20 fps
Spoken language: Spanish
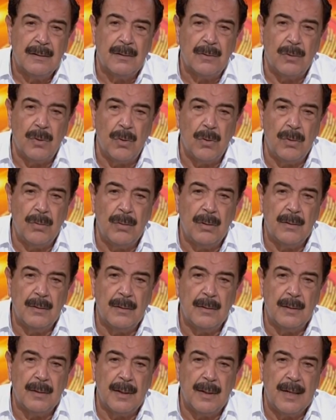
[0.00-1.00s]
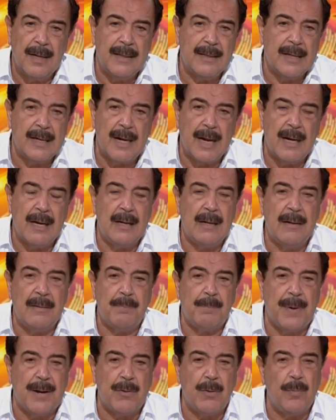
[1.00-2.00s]
con el general
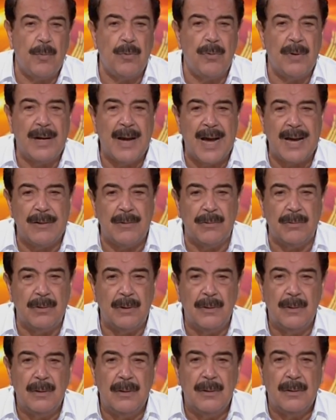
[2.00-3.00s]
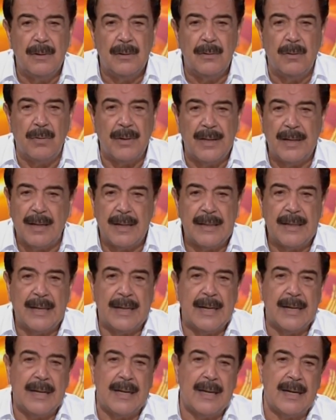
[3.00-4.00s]
Paco Moncayo, con
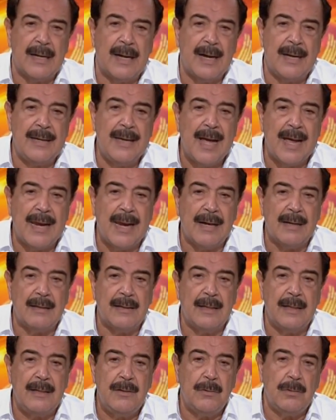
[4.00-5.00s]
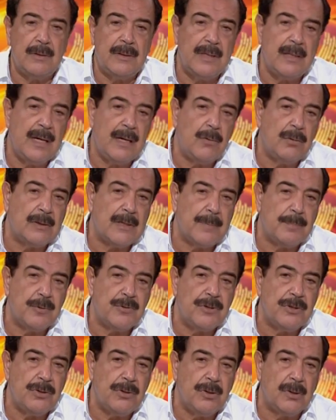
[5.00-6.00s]
Enrique Ayala. Ellos tienen otra
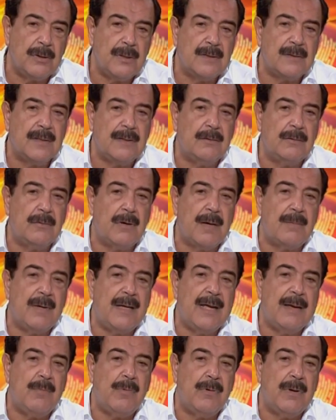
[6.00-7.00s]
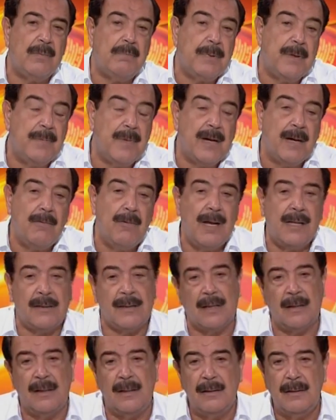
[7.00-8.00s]
posición, dicen, no hablemos en primera
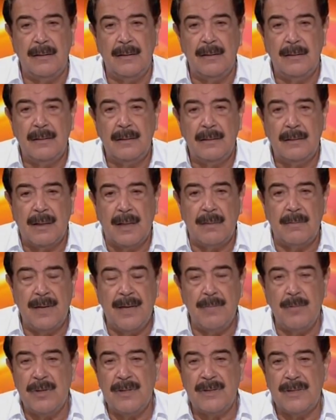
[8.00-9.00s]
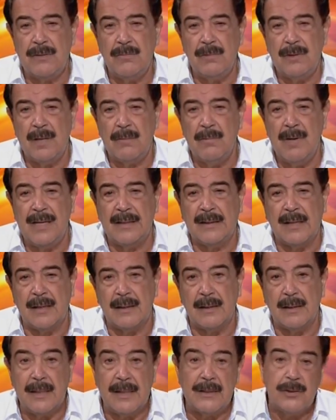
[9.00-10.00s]
vuelta hablemos en segunda vuelta,
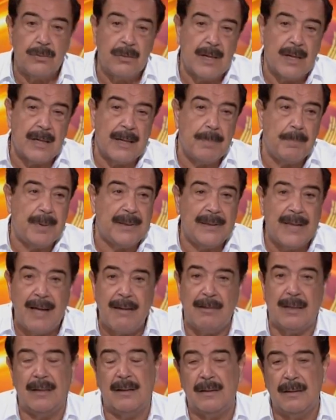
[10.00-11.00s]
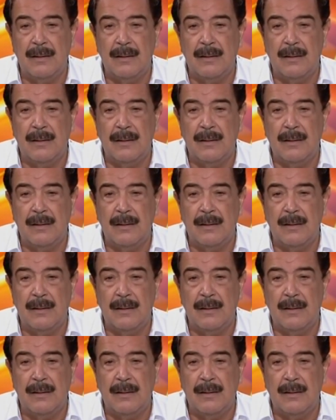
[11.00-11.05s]
eso es respetable.